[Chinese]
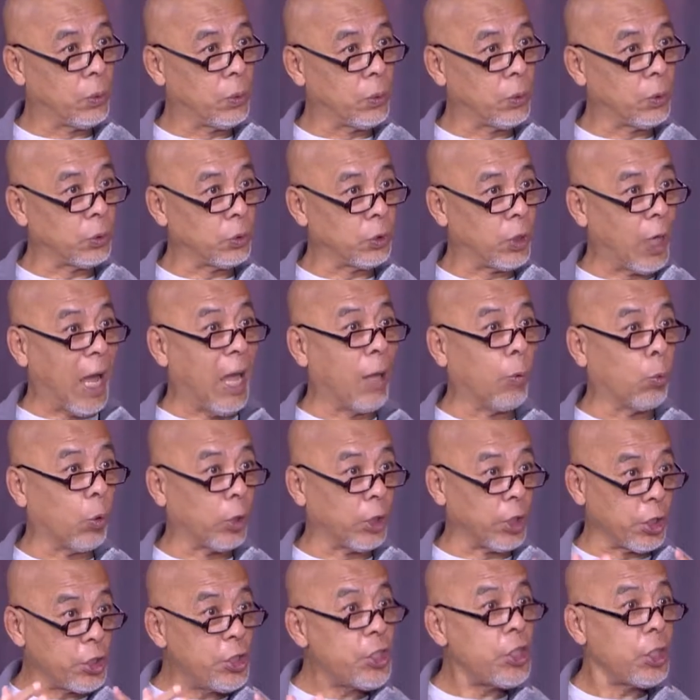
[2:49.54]
就是按我
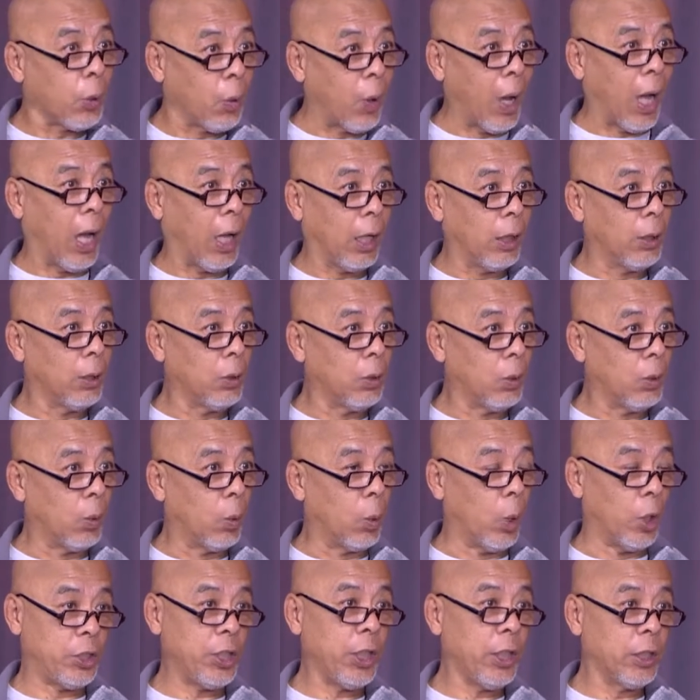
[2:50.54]
的计划。
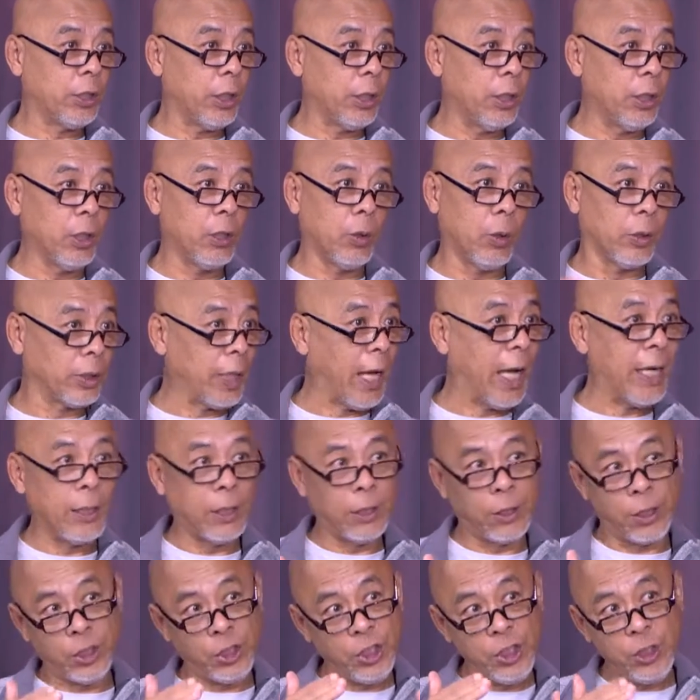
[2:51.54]
我这个人和我太
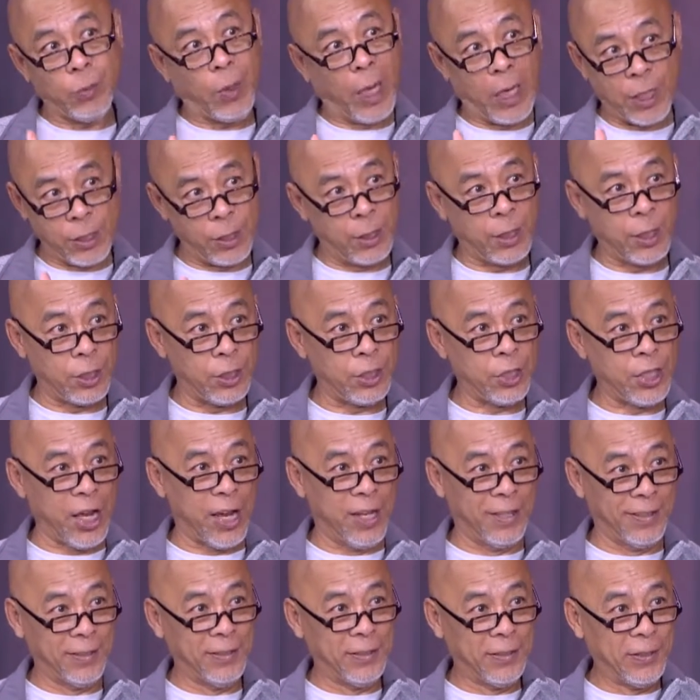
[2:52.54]
太的计划性很强。
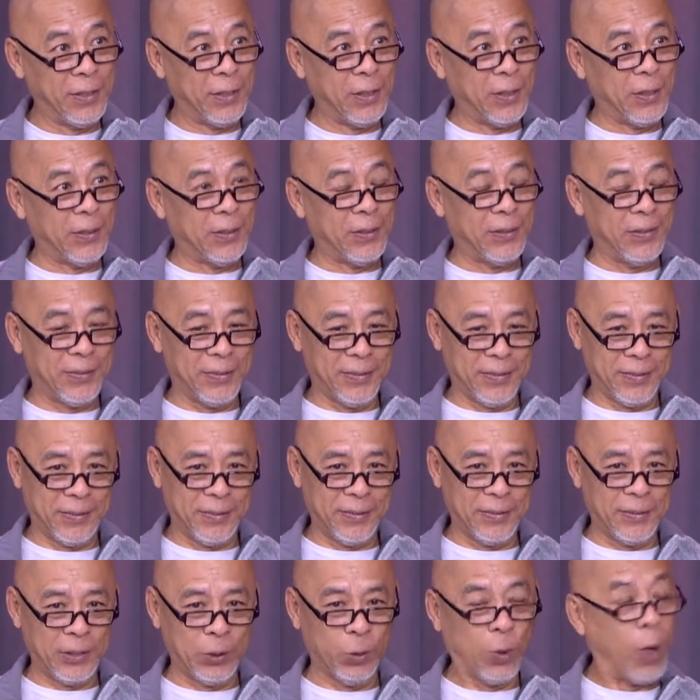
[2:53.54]
嗯，
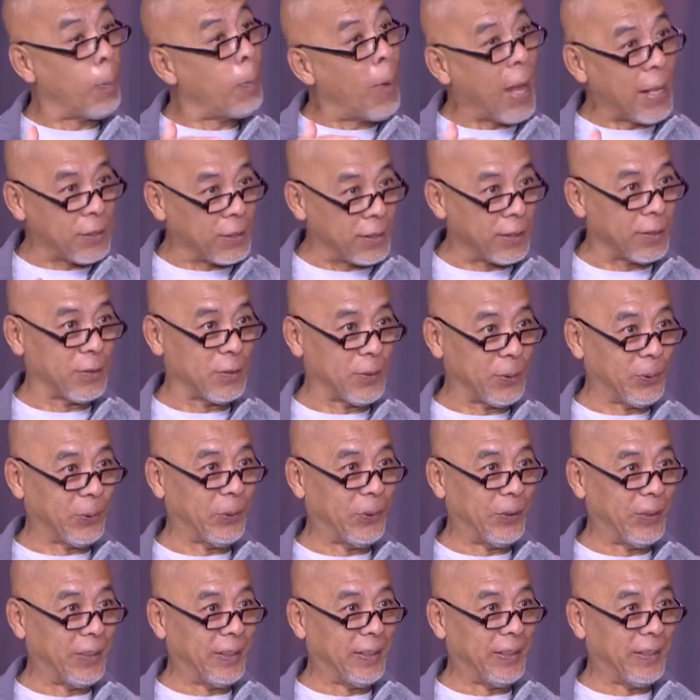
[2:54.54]
呃，喜欢慢节奏。
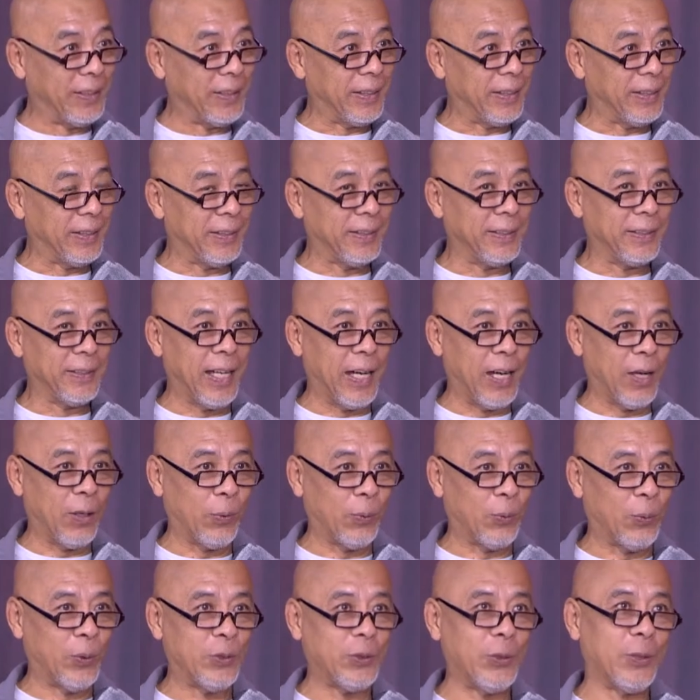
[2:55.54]
呃，那
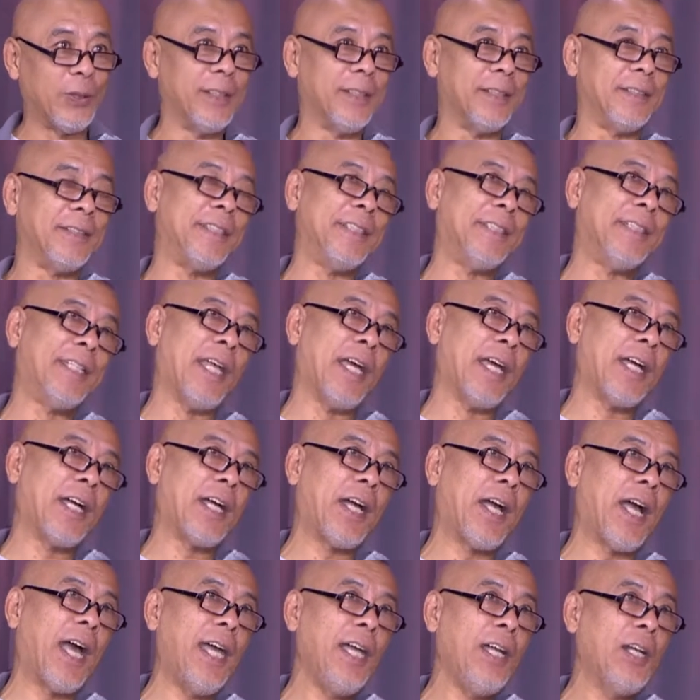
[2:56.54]
我觉得今年
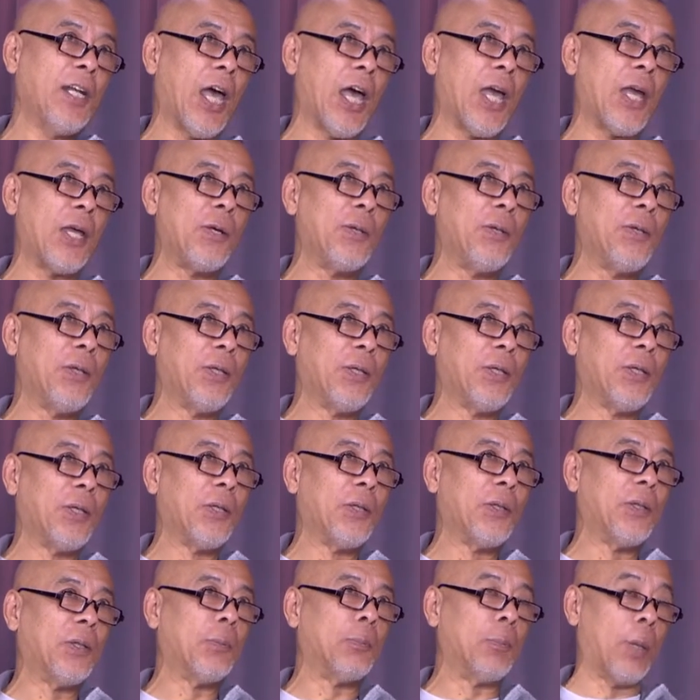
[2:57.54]
该来
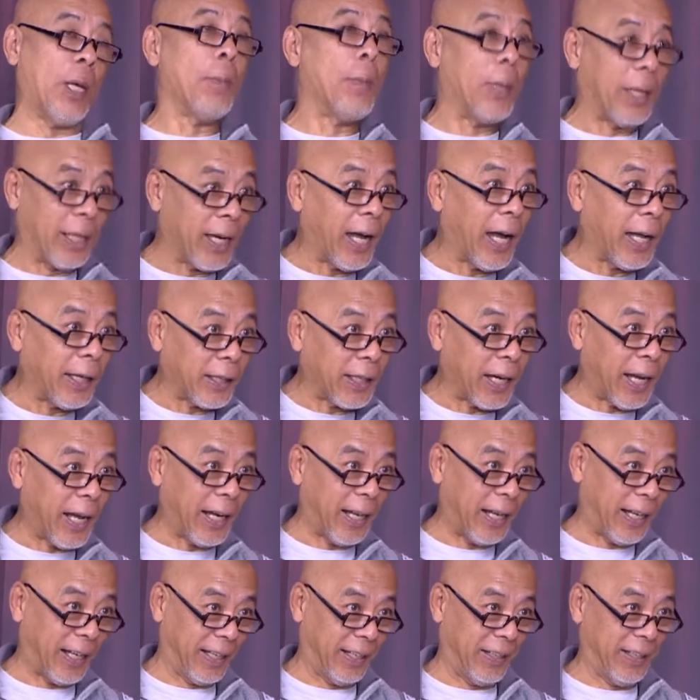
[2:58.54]
北美看一看
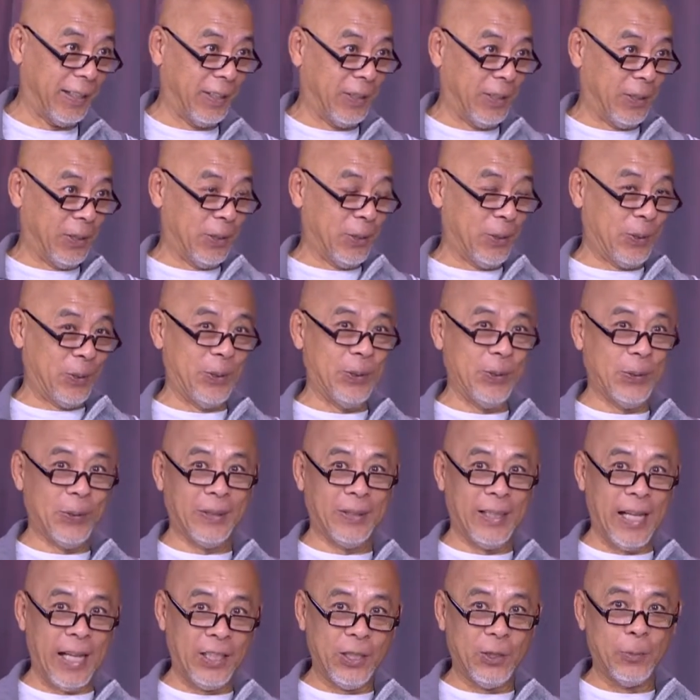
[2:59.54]
了。所以我
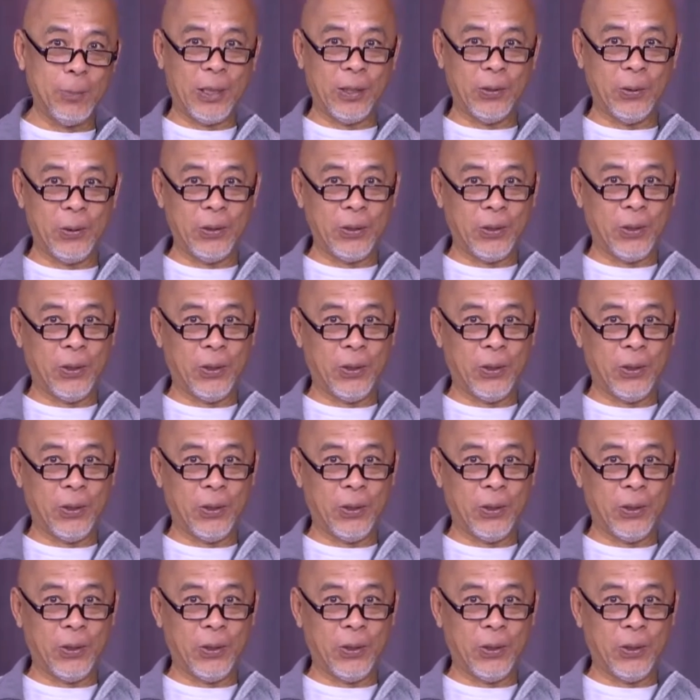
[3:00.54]
来到美国以